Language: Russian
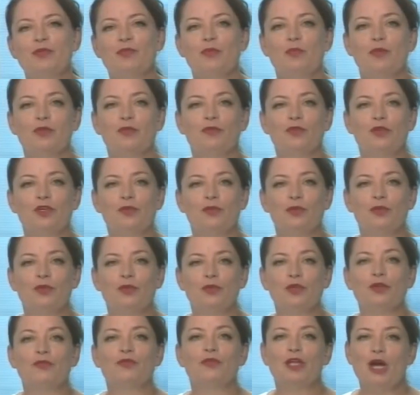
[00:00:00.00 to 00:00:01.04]
мы подводим итоги
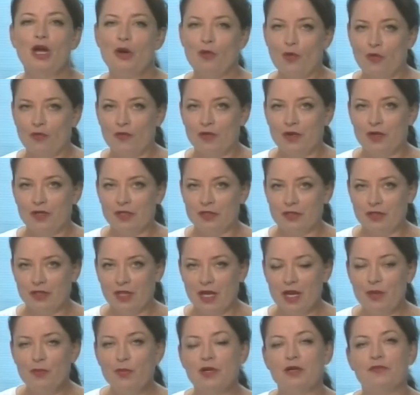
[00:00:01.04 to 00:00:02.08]
второго
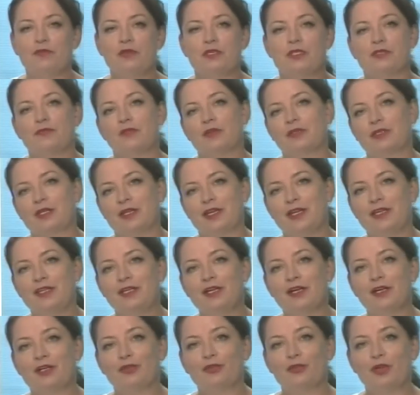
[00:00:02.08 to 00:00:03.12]
этапа квест-викторины,
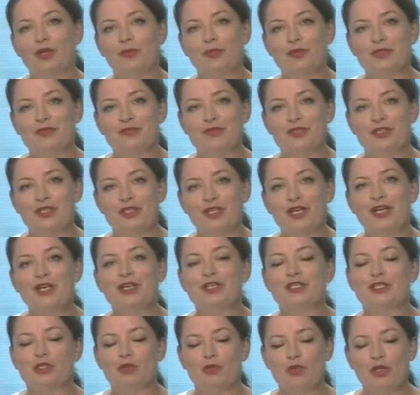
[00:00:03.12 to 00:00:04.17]
которая посвящена
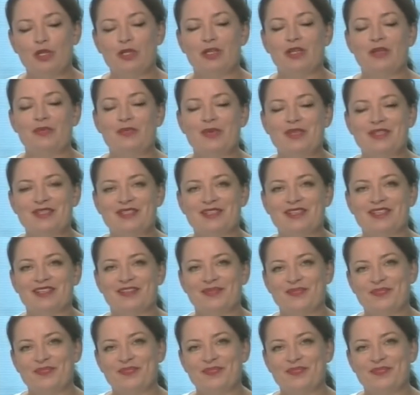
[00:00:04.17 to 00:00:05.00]
истории Лабинска.